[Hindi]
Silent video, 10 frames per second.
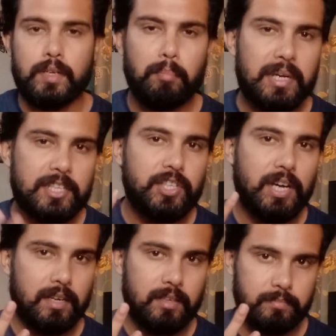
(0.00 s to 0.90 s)
नंबर
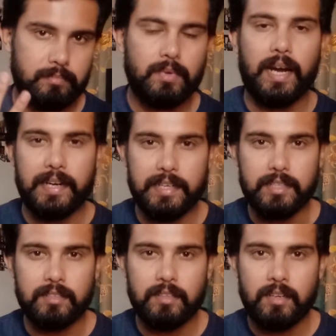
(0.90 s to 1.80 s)
चार
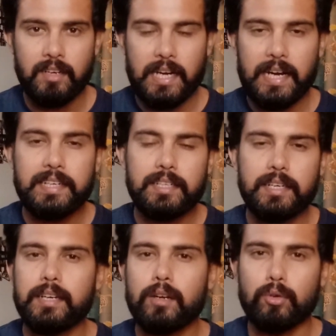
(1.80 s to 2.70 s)
एडिट एडिट
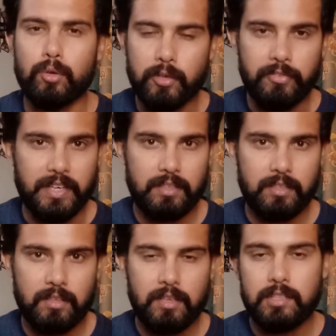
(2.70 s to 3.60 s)
इन अ गुड वे
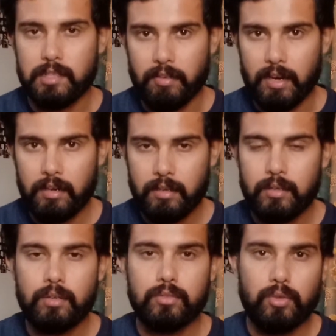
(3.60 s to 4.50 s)
सवाल
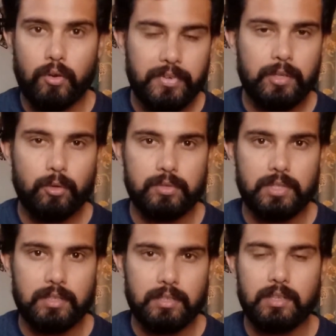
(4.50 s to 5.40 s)
सॉफ्टवेयर कौन सा
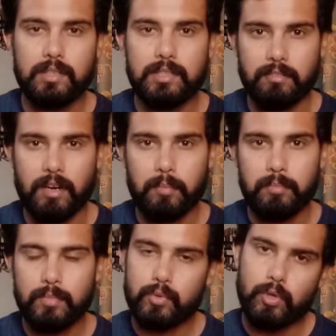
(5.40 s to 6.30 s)

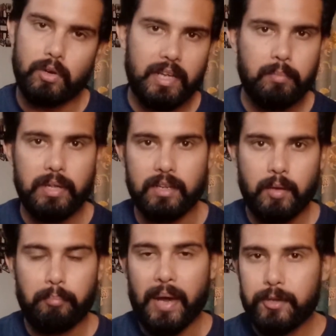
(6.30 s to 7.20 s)
जवाब जो अवेलेबल
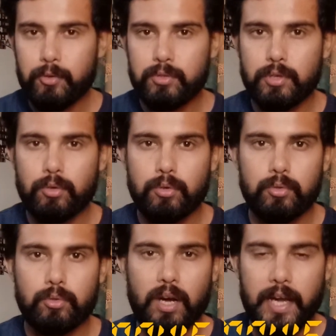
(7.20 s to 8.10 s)
है मैक यूजर हो
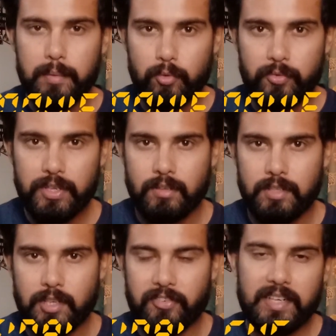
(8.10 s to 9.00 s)
तो आई मूवी
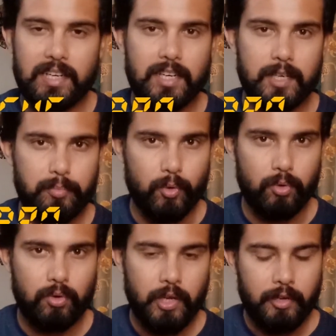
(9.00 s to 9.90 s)
या फाइनल कट प्रो
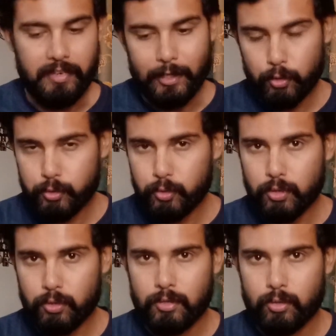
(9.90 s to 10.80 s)
विंडोज
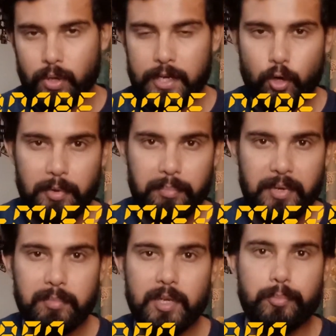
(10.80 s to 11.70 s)
यूजर हो तो एडोबी
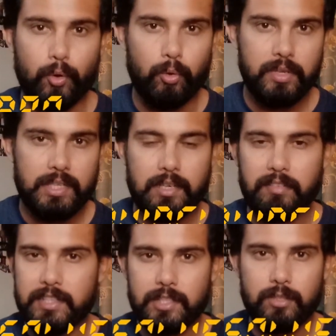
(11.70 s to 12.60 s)
प्रीमियर प्रो या
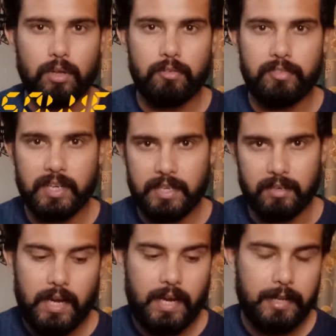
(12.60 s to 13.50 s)
डेवेंची रिजॉल्व
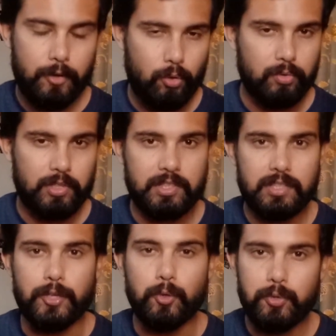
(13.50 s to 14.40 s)
वगैरह एंड आई नो दिस इज
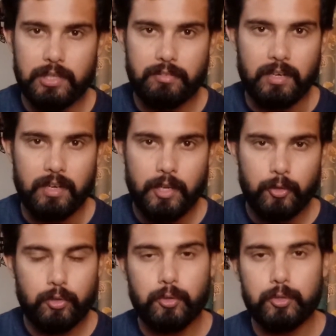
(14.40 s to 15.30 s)
अज चवल
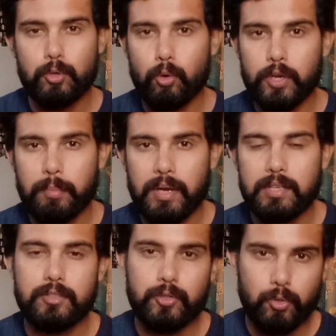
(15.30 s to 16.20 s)
क्योंकि कुछ लोगों के
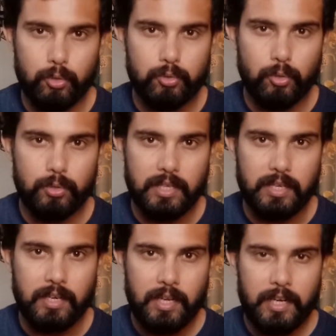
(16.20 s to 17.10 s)
पास शौक तो होता है
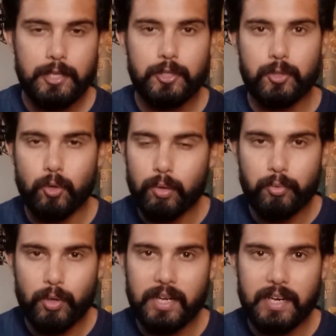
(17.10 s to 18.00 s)
लेकिन शौक
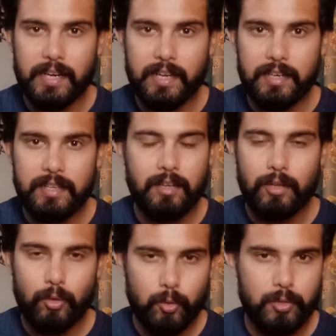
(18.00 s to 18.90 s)
पूरा करने के लिए
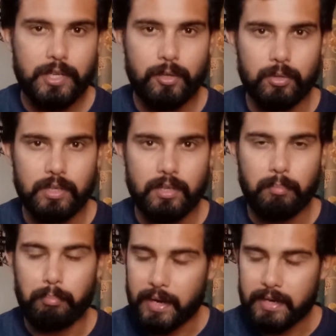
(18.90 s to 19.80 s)
कुछ नहीं होता
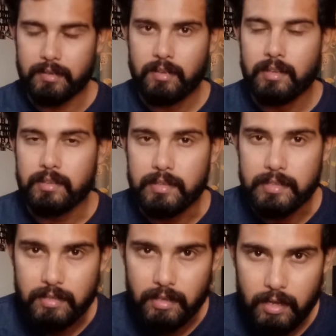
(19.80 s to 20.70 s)
बट
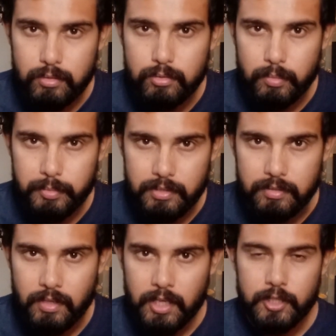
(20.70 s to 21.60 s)
देर अ लास्ट ऑप्शन
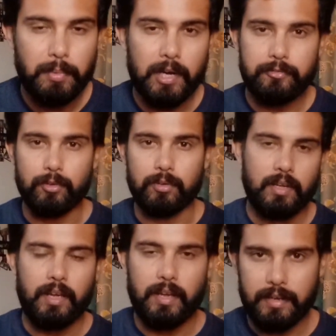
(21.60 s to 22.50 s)
स्मार्टफोन
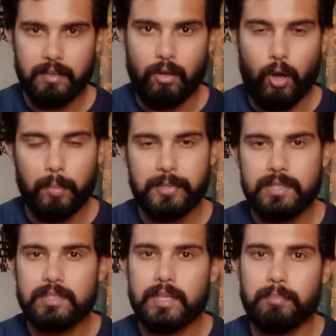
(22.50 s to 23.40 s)
है ना ऑप्शन से